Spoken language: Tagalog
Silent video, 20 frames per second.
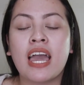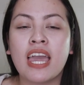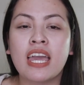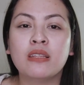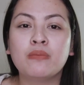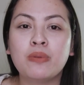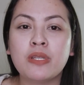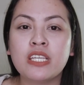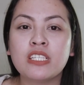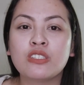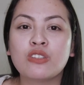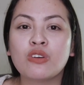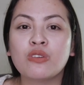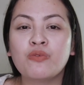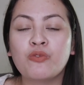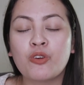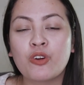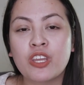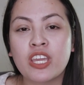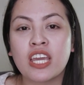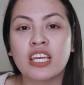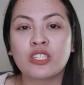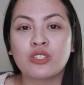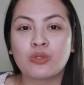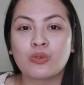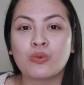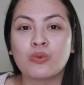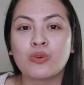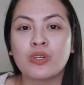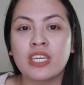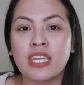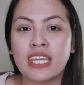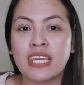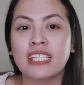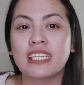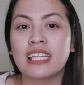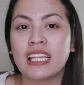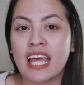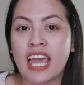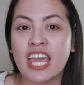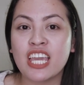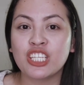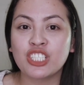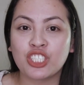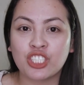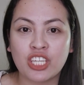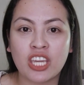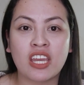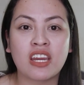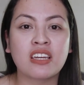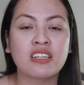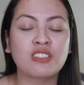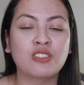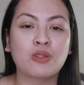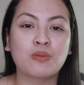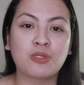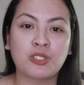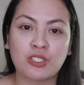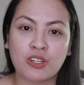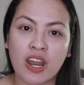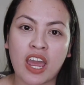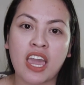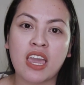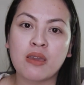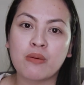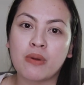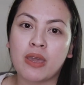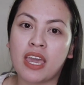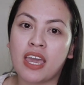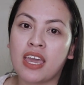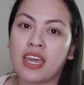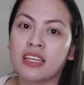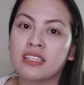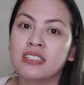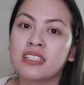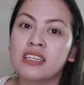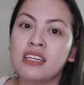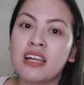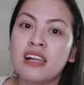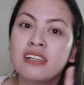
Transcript: And please don't forget to hit like, share, subscribe, and